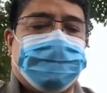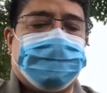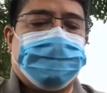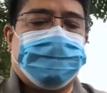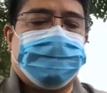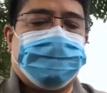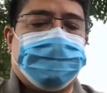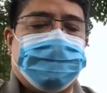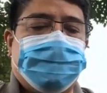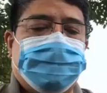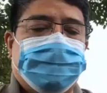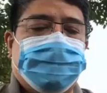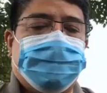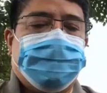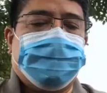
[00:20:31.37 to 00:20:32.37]
Bahkan
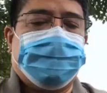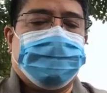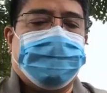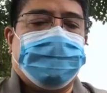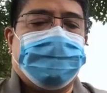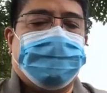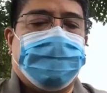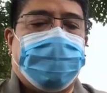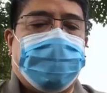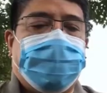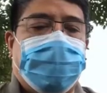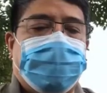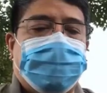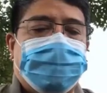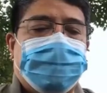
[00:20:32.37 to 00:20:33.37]
dikatakan
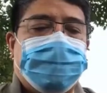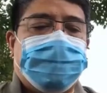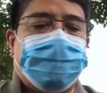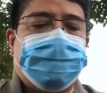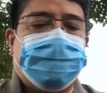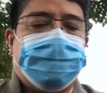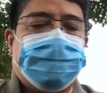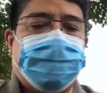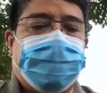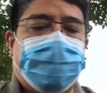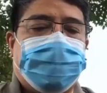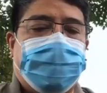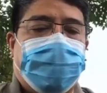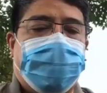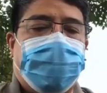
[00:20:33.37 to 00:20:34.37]
ayat 28
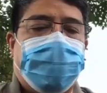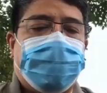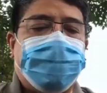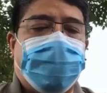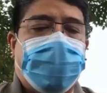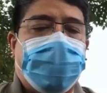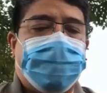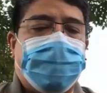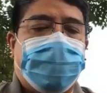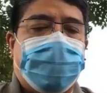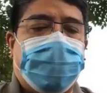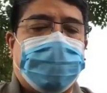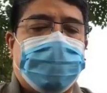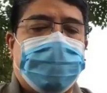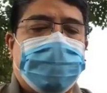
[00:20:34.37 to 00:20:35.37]
lagi, diulangi sama
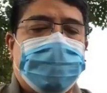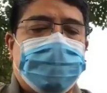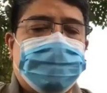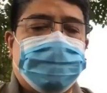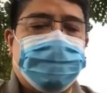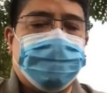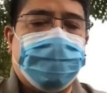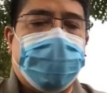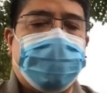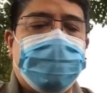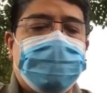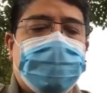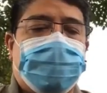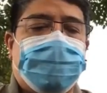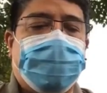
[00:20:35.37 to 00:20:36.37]
lagi.
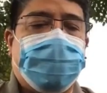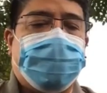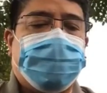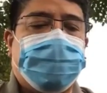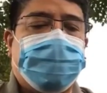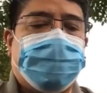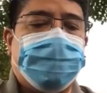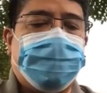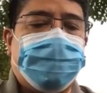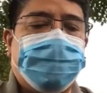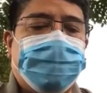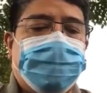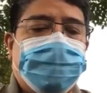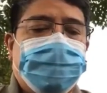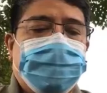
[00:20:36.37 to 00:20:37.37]
Allah
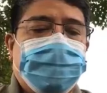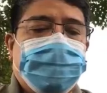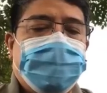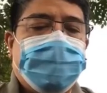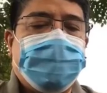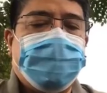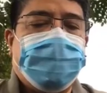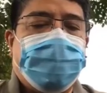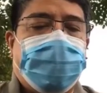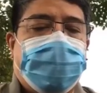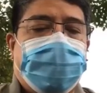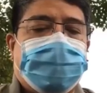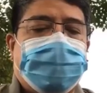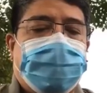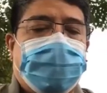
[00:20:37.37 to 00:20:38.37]
telah memperlihatkan
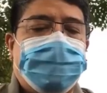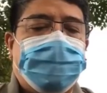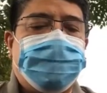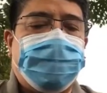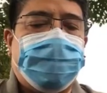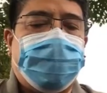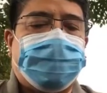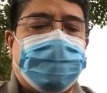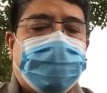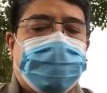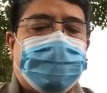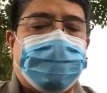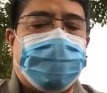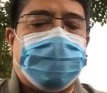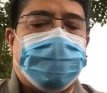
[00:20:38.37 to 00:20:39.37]
kepada Tuhan Firaun
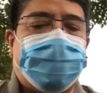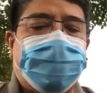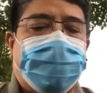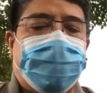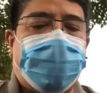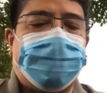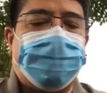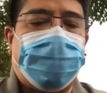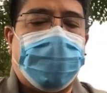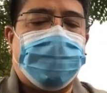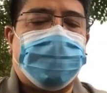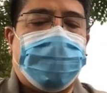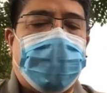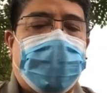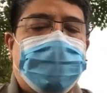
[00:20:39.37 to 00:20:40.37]
apa yang hendak
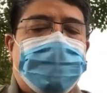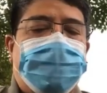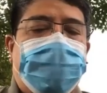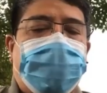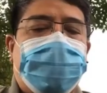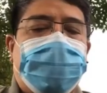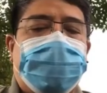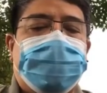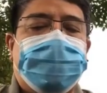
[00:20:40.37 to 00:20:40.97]
dilakukannya.